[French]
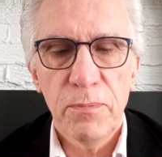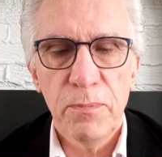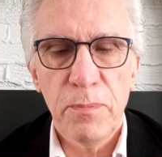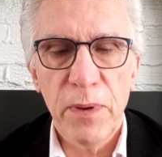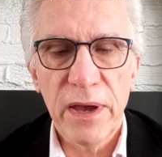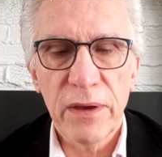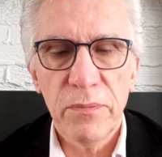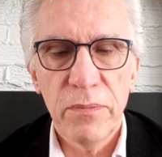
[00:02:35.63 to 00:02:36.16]

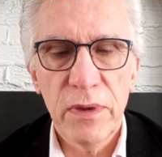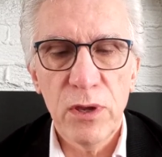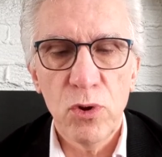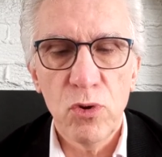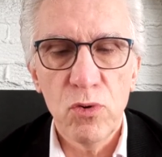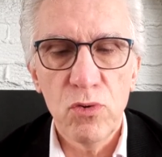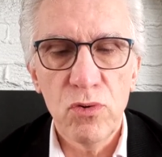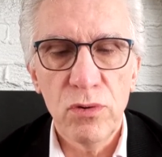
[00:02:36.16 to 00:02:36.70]

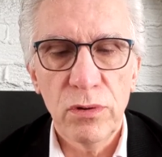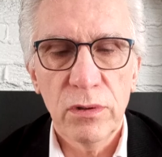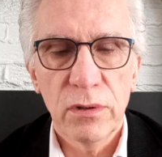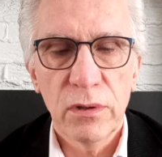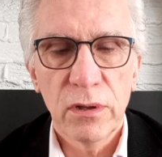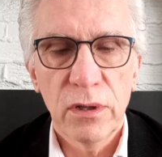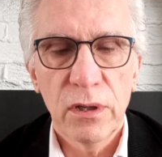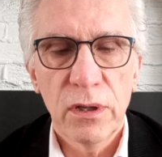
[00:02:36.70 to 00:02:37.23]
Permets-nous,
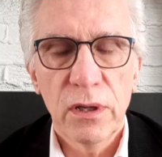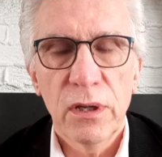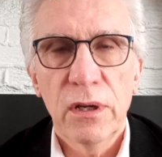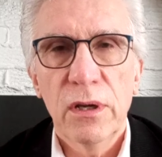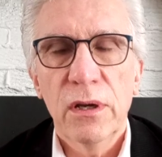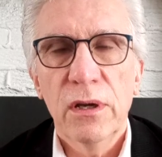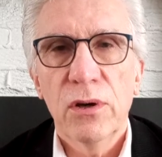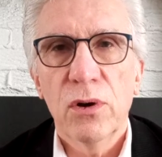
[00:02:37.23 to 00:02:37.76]

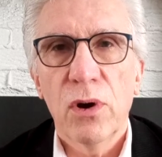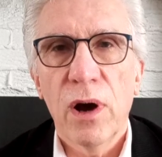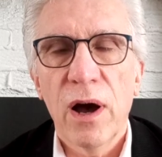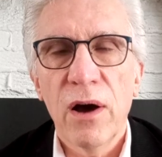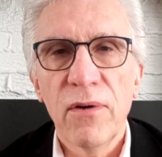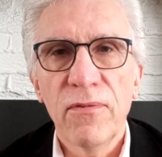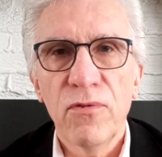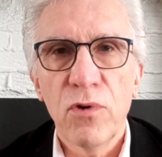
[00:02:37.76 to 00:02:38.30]

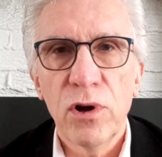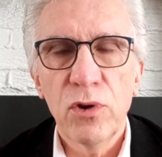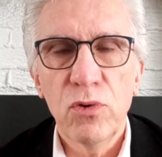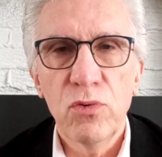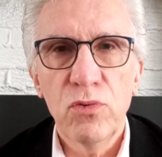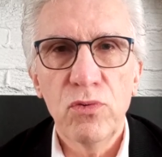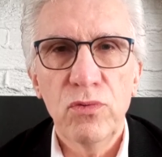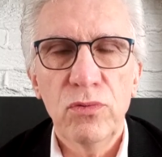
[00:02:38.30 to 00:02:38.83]

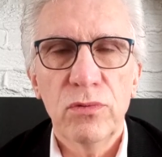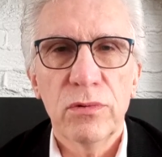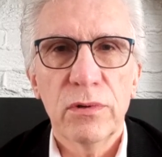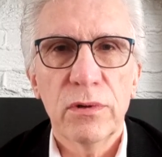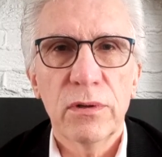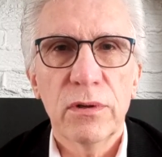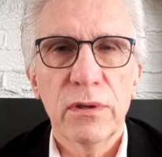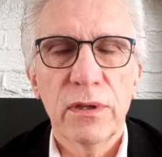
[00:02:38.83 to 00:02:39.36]
envoie-nous
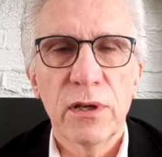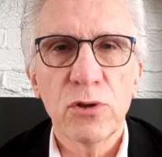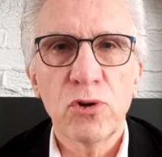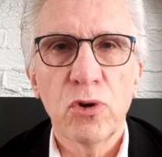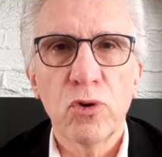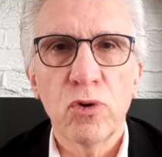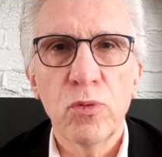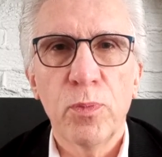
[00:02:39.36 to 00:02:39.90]
dans
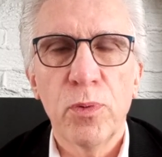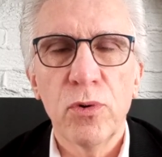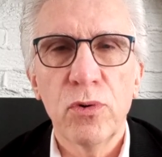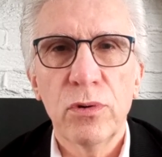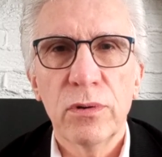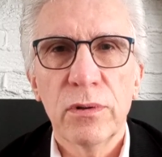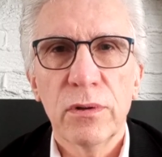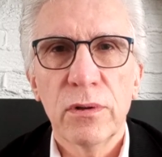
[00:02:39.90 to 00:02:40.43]
ce
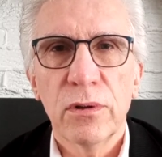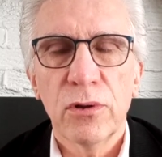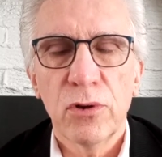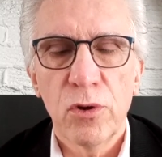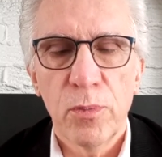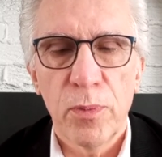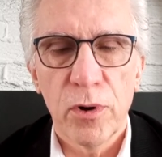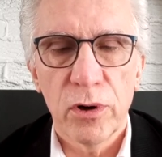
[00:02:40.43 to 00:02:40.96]
troupeau
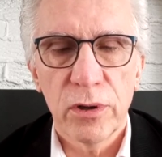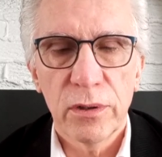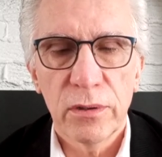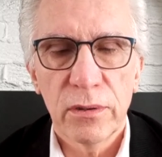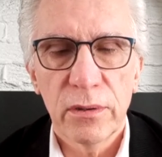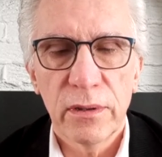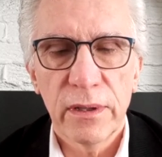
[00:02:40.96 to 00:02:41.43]
de porcs.